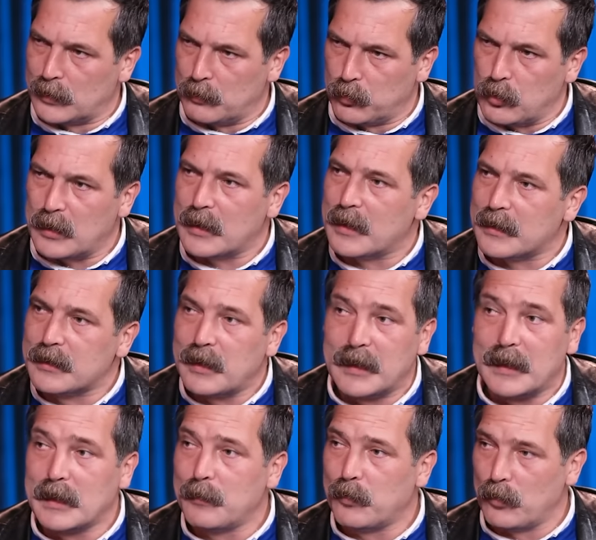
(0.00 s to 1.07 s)
Şimdi buna karşı
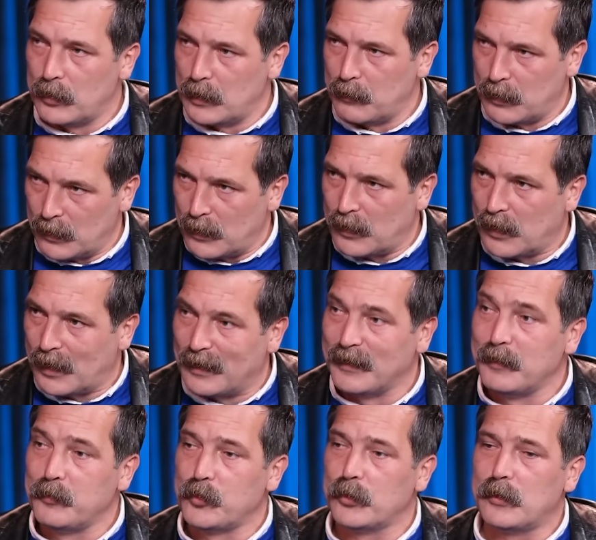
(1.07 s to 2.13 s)
herhangi bir önlem
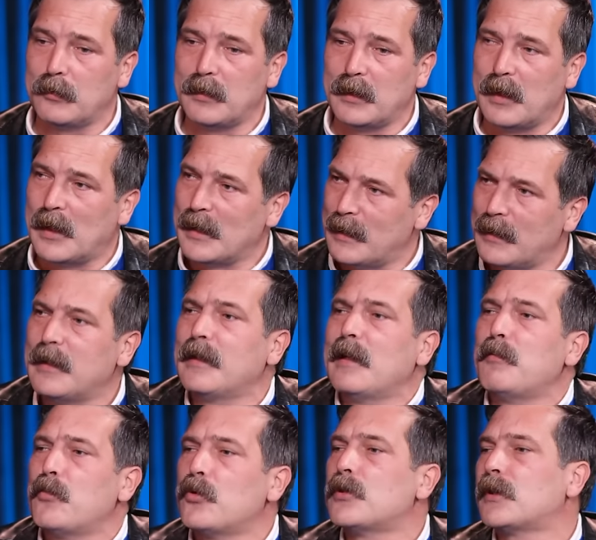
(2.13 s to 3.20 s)
alınmıyor ve ailelerin
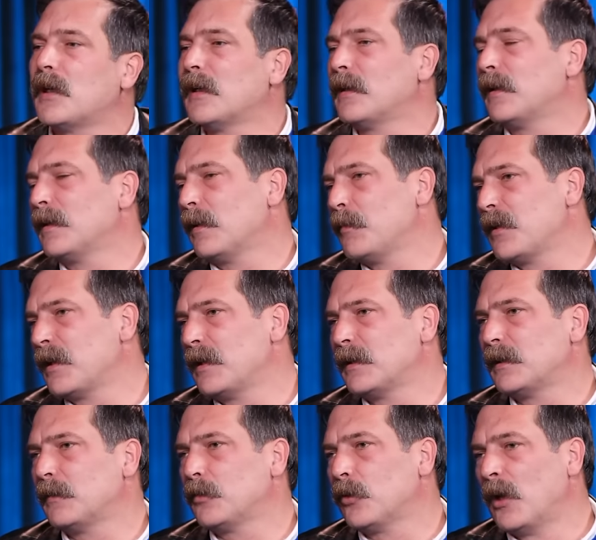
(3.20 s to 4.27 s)
en büyük şikayetlerinden bir
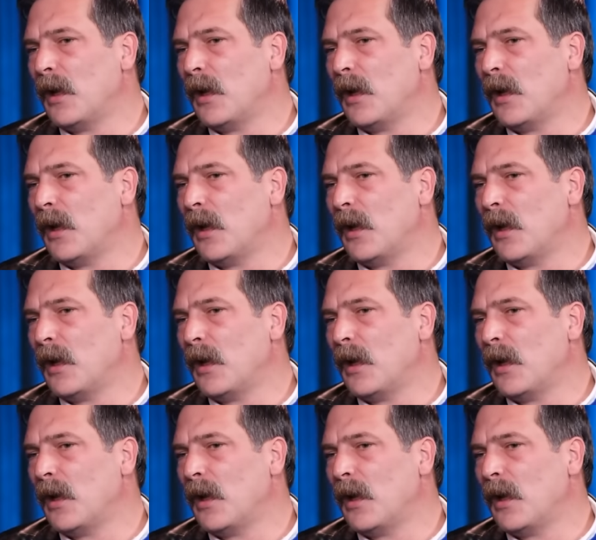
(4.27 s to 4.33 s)
tanesi bu.